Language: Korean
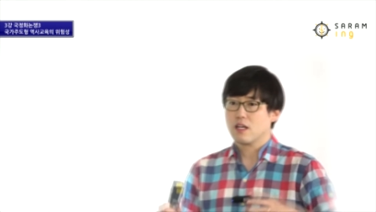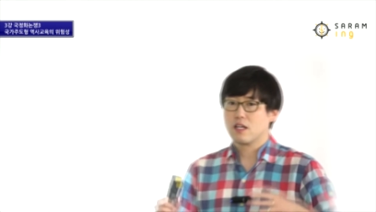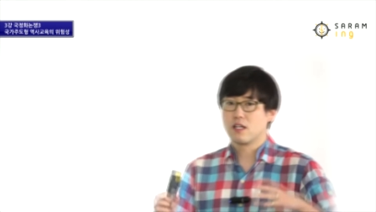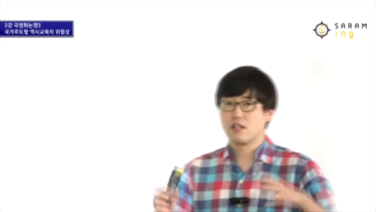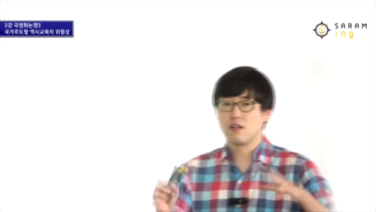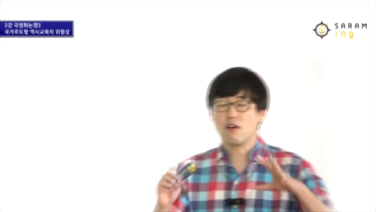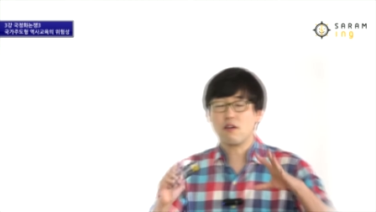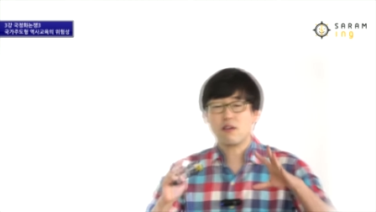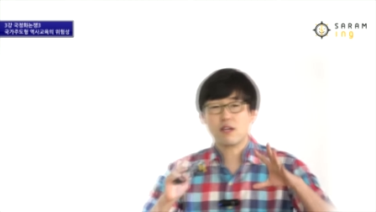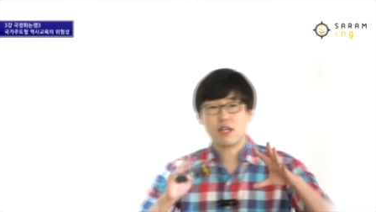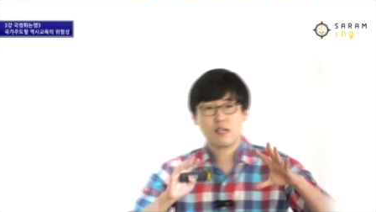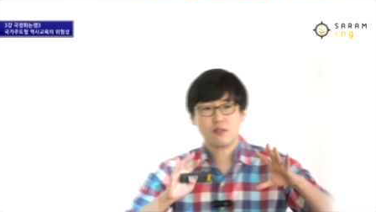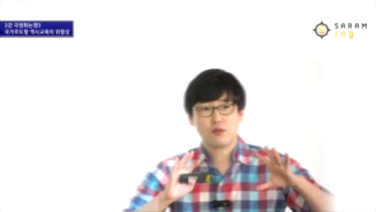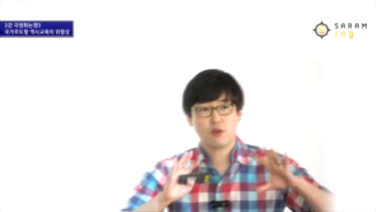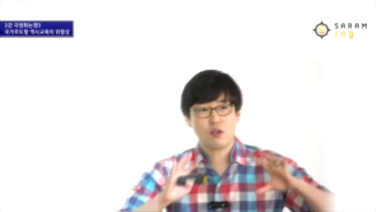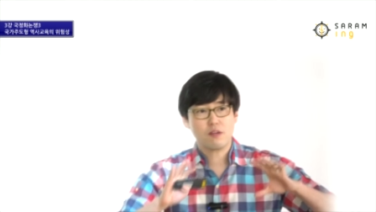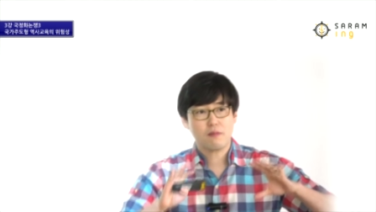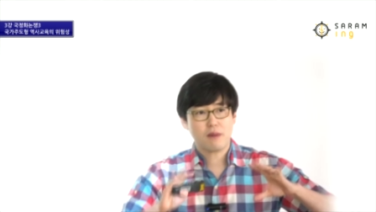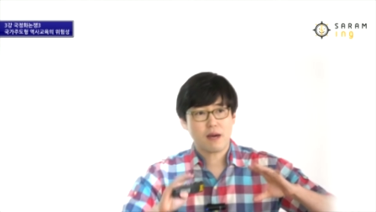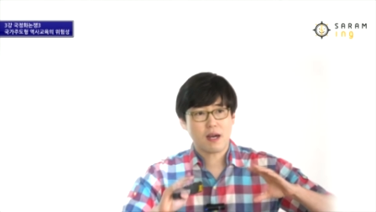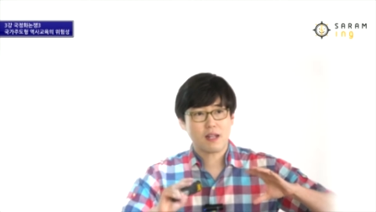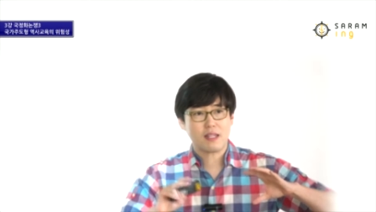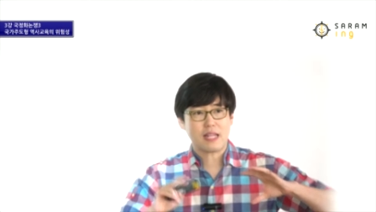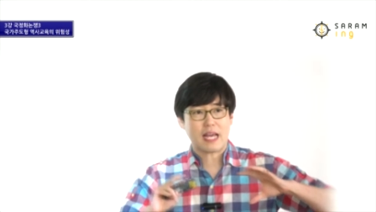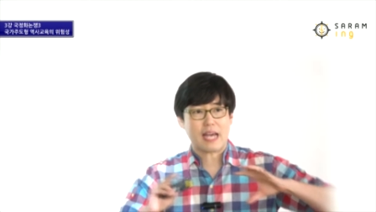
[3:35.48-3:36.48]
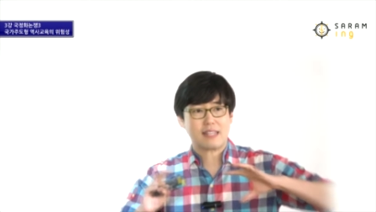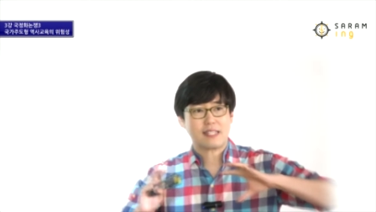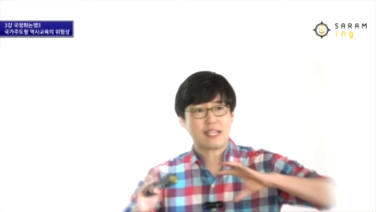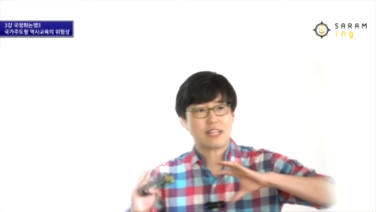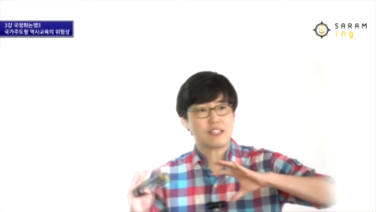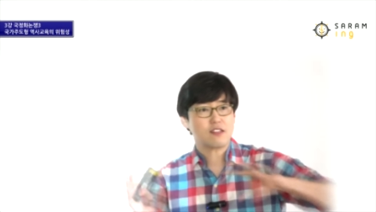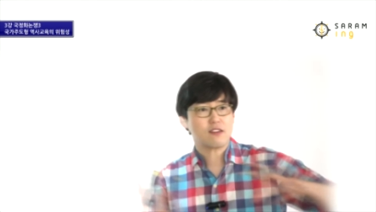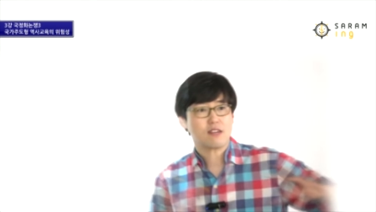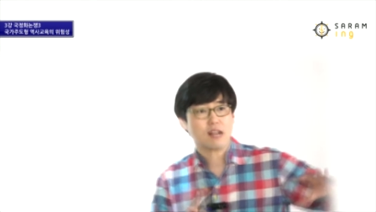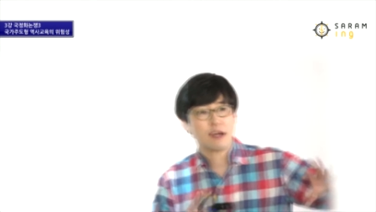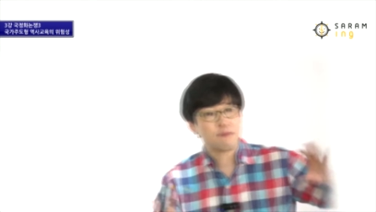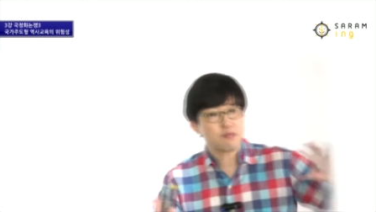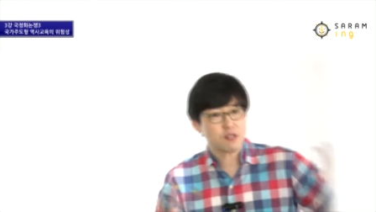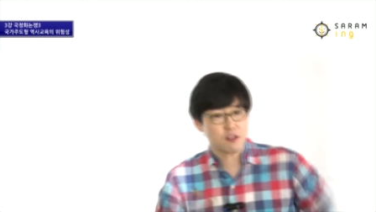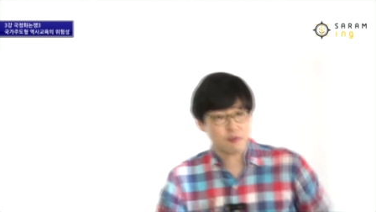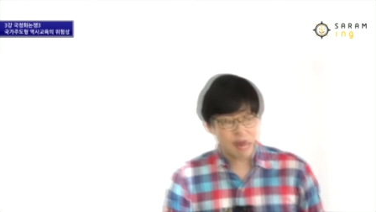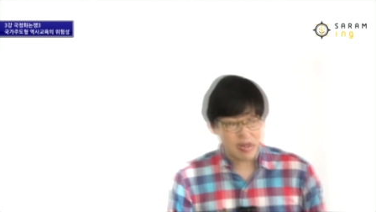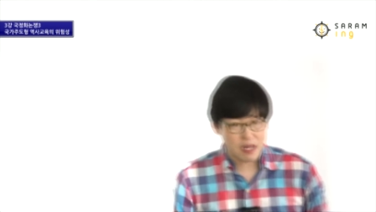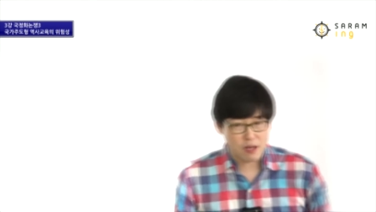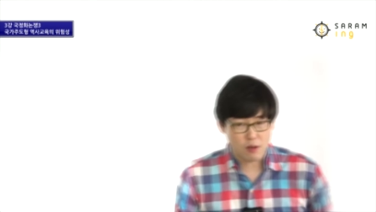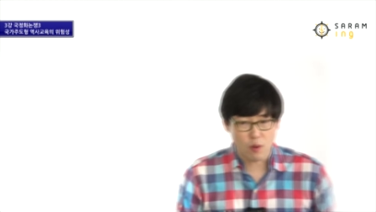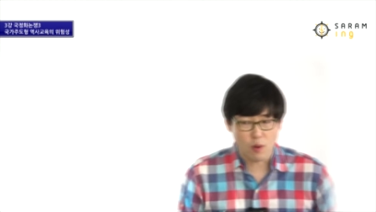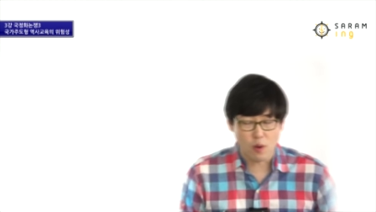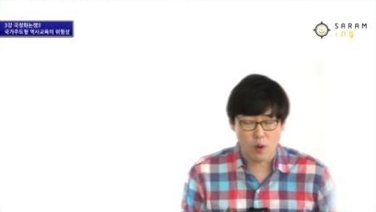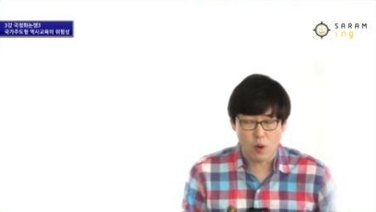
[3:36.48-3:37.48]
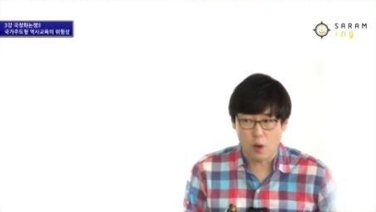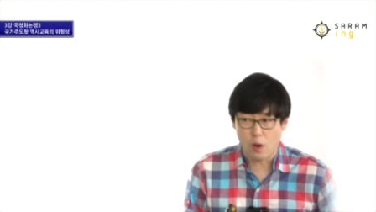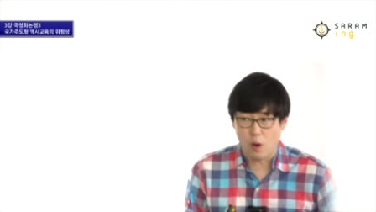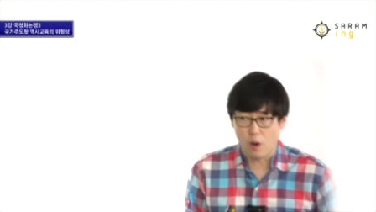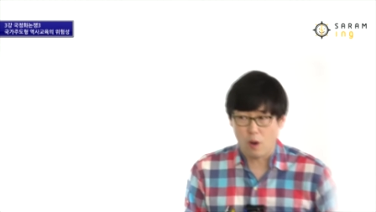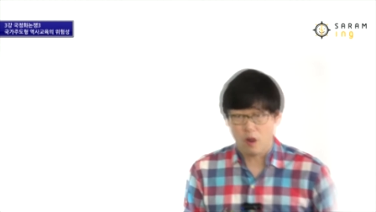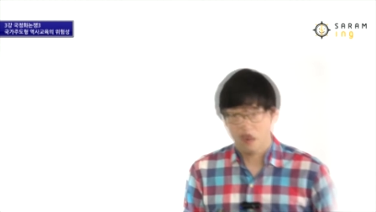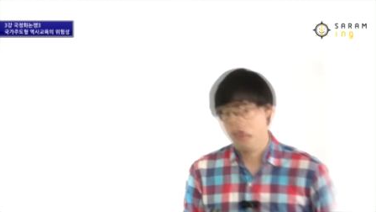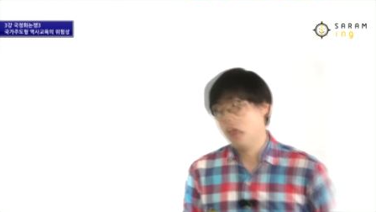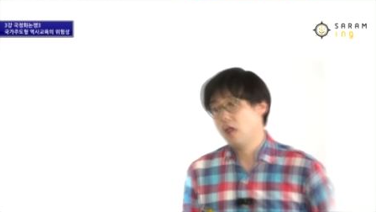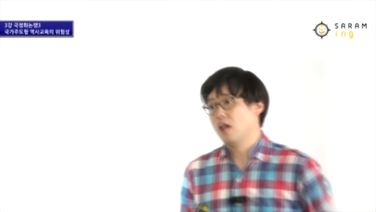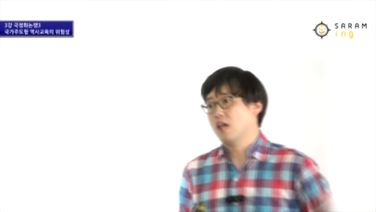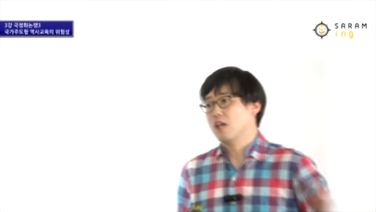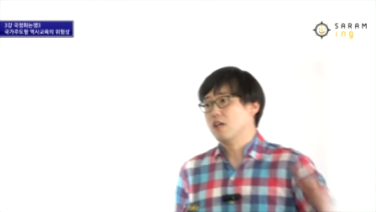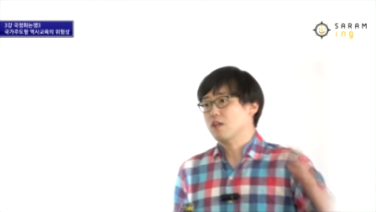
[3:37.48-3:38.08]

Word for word: 그렇게 소위 말하는 나의 사적 감정 말고